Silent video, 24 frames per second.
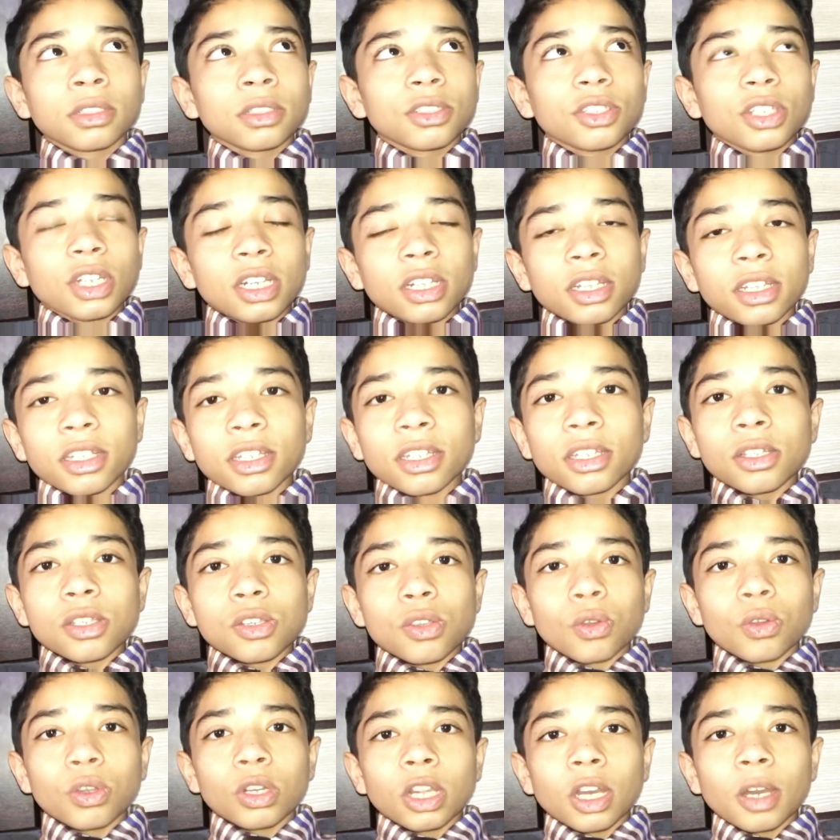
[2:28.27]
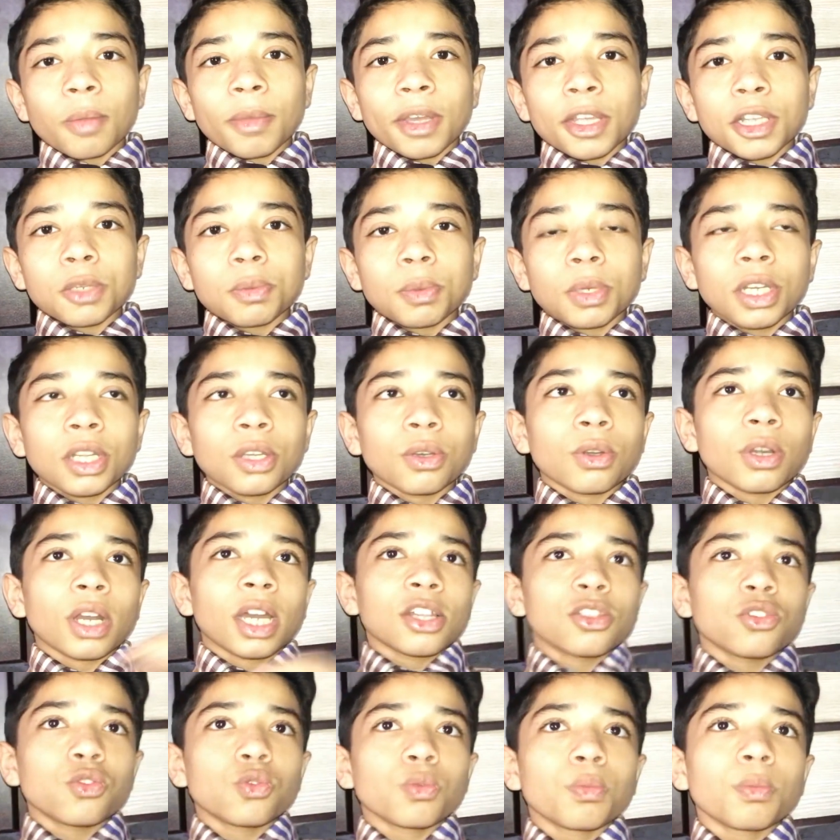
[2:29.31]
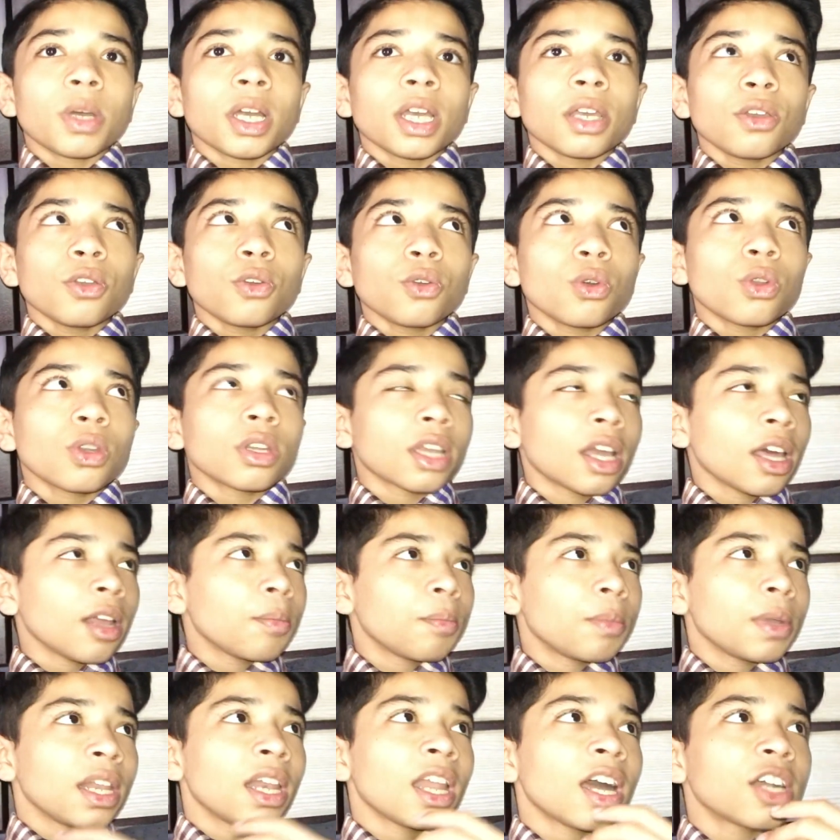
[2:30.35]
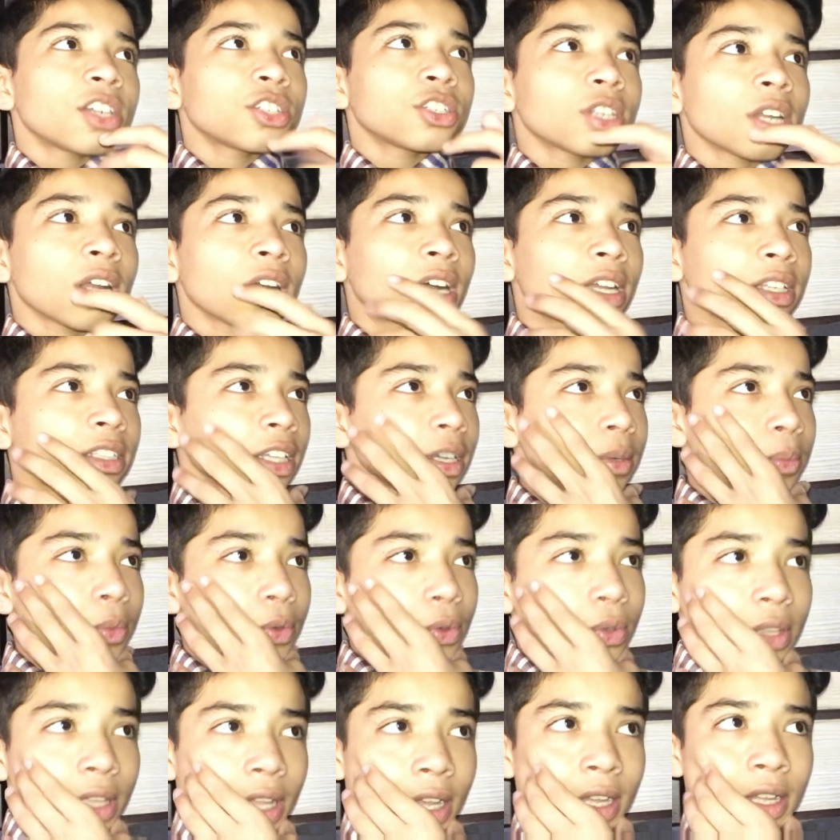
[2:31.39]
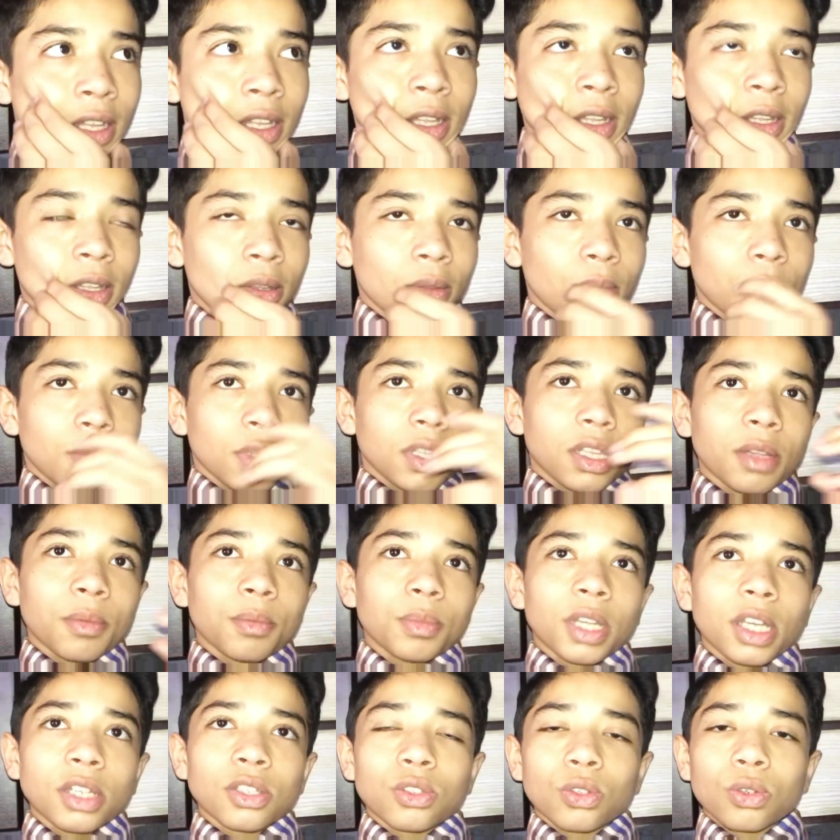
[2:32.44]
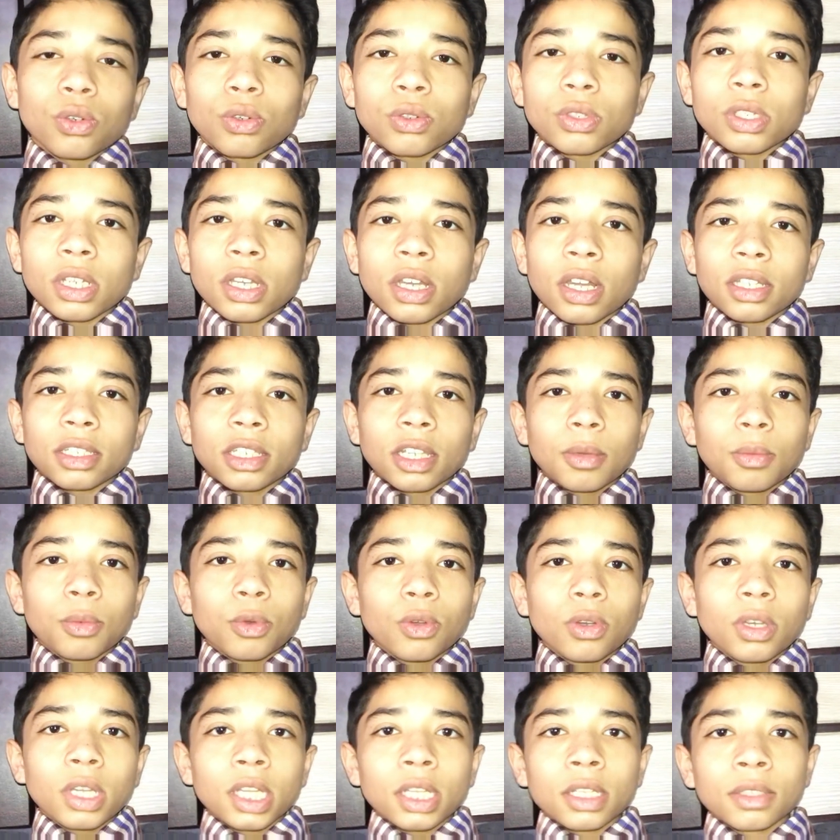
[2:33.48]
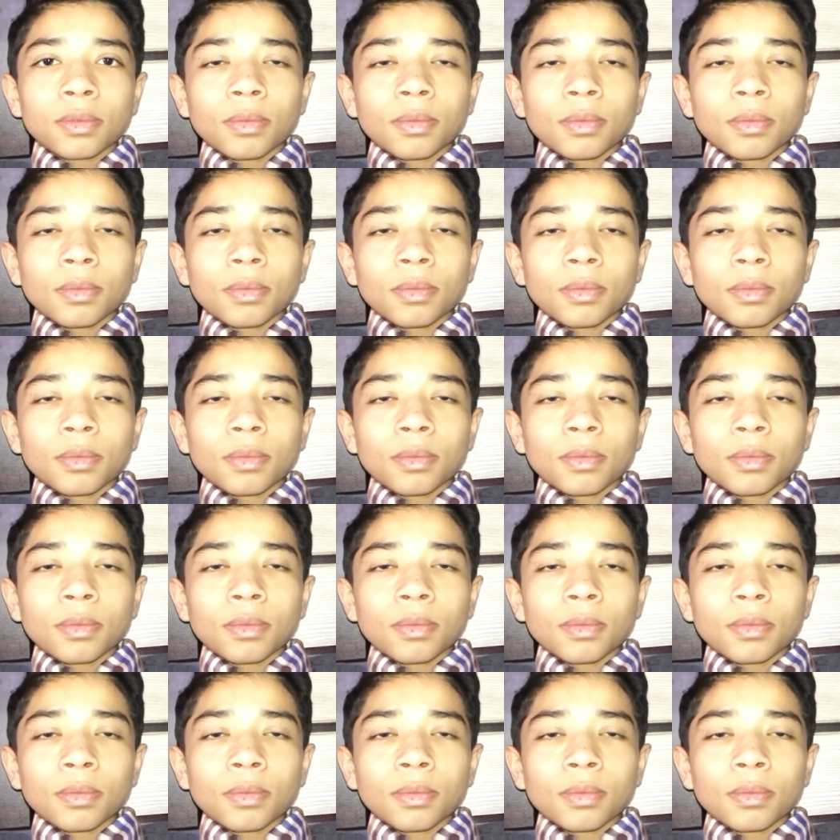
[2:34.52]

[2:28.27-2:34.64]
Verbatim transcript: चलेंगे जहर की नमाज़ पढ़ने और आज जुम्मा है और यार पहला अशरा ख़त्म हो गया मतलब दस रोज़े ख़त्म हो गए